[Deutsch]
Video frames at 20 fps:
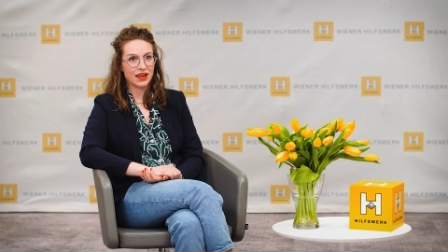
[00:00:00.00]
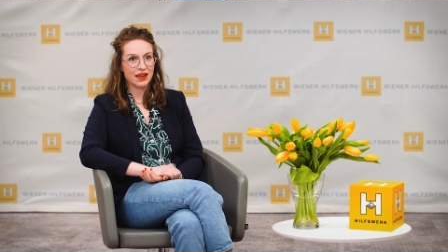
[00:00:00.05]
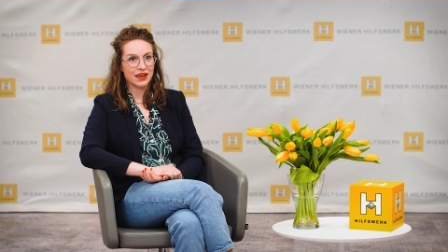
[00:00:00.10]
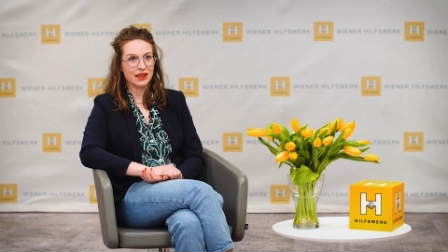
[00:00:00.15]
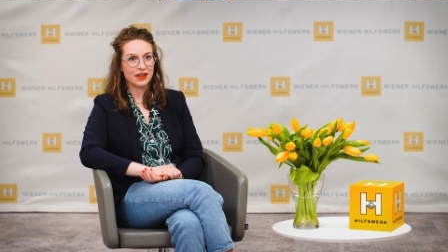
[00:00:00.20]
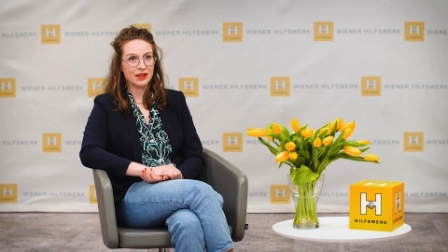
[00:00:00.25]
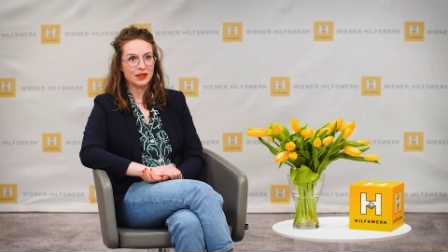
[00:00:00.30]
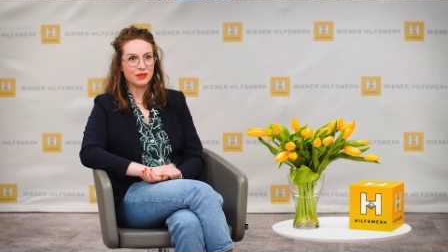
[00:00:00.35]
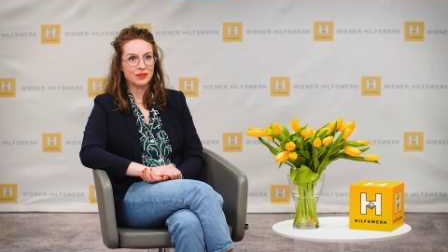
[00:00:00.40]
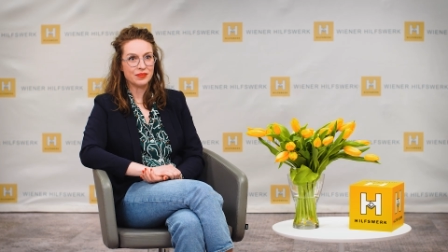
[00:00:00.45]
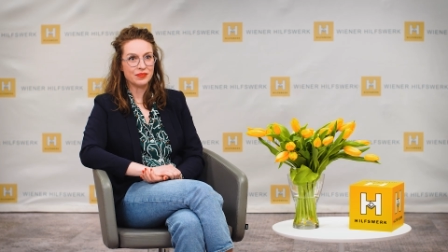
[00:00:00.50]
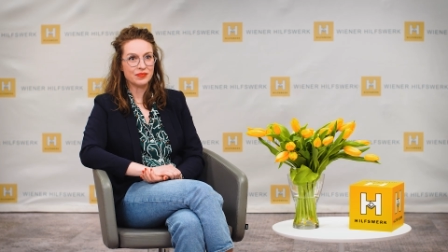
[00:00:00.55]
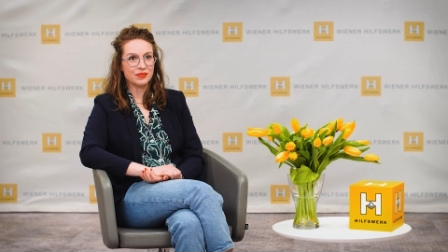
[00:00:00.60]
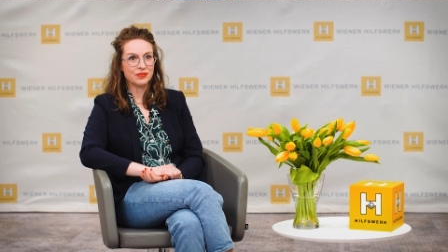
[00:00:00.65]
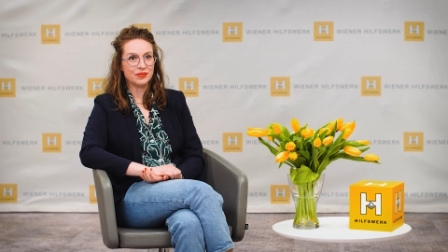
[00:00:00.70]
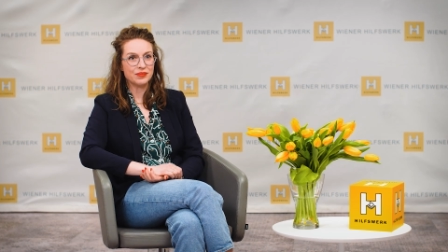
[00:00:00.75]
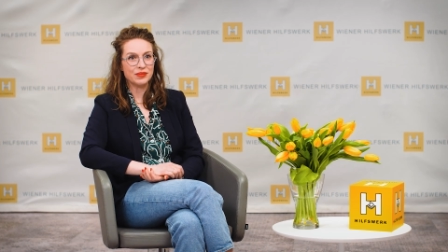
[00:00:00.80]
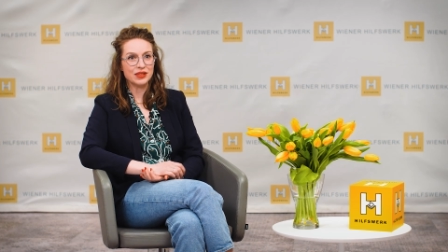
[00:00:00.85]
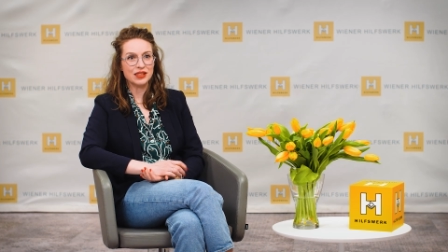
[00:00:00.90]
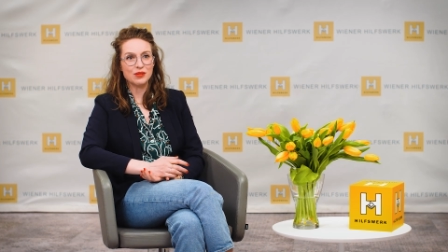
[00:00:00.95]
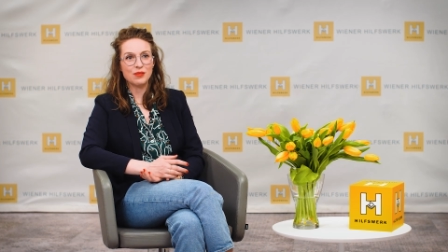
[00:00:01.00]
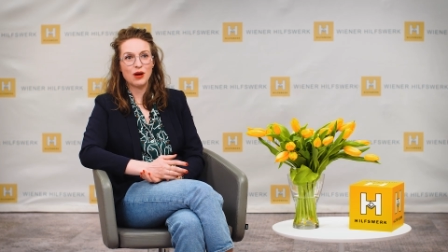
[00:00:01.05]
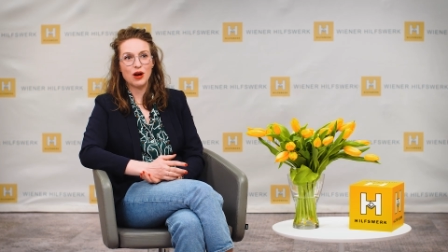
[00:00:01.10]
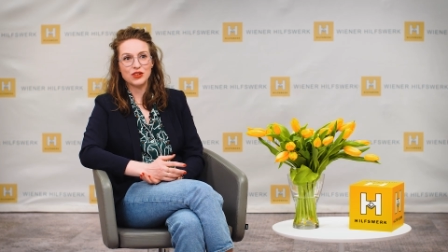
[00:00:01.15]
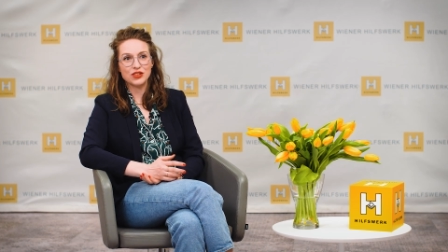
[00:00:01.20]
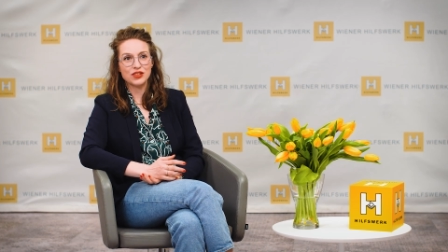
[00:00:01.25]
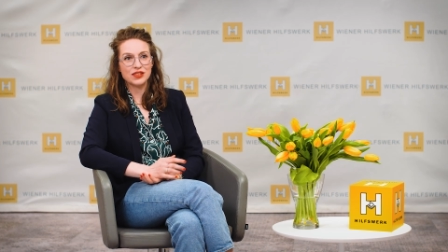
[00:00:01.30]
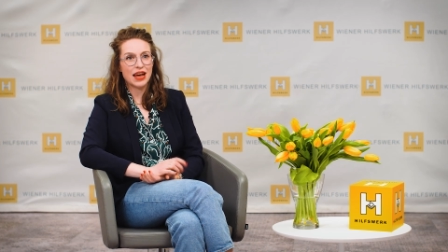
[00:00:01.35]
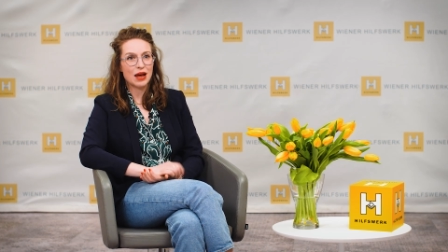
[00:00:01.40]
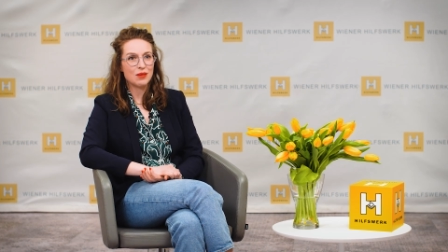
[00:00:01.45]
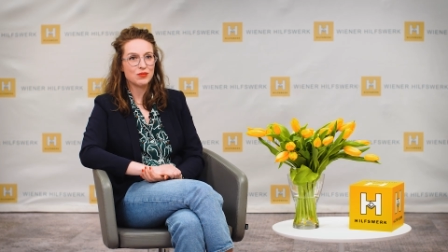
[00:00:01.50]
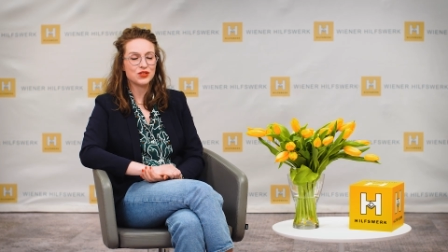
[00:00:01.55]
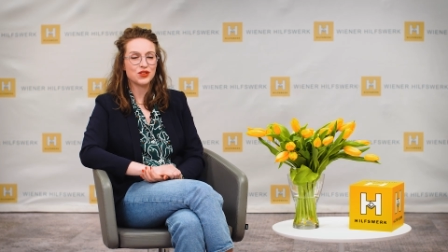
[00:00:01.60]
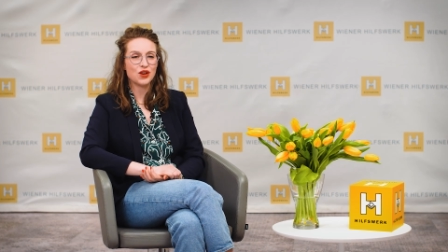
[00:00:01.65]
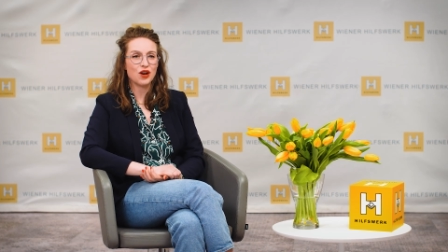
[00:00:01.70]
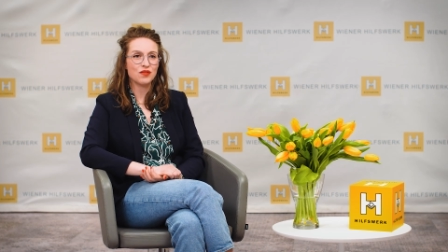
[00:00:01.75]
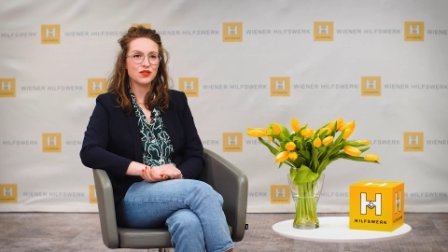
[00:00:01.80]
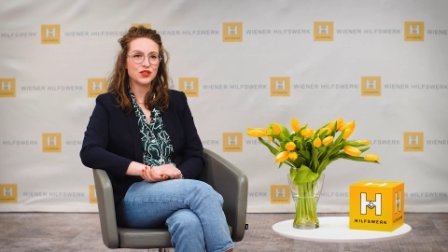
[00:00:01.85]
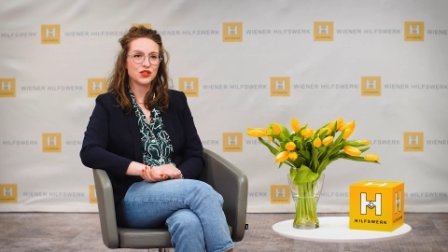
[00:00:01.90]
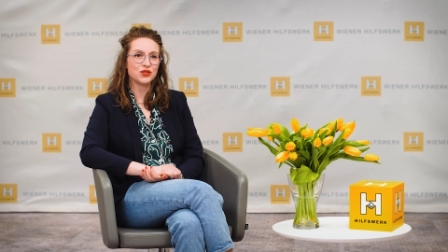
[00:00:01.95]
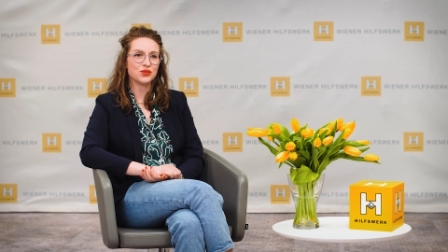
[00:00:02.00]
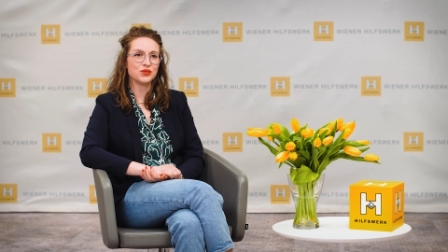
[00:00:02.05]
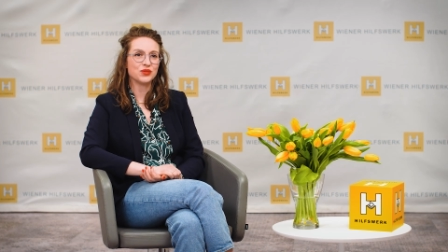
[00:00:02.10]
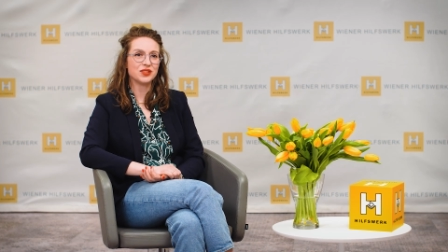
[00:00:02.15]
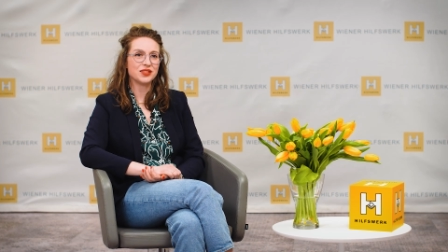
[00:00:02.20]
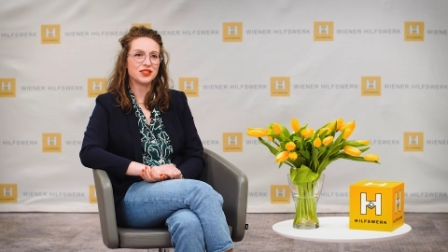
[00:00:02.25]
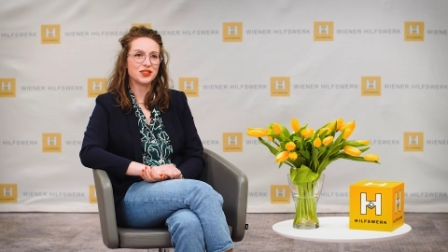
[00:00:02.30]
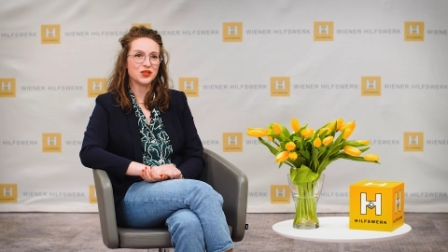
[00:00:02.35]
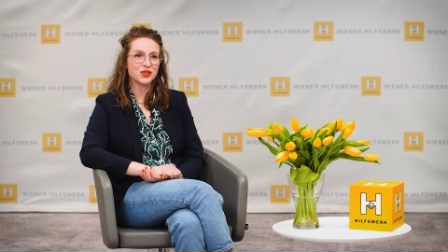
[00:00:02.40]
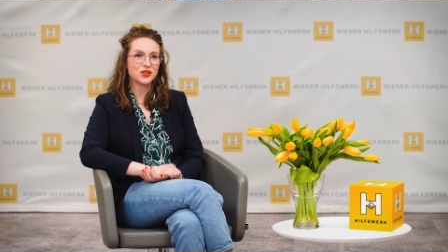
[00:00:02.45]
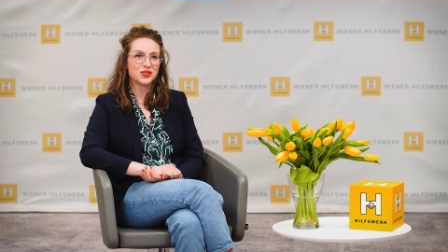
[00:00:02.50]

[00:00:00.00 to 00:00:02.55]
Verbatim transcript: ähm, mit dem Haus- und Heimservice und den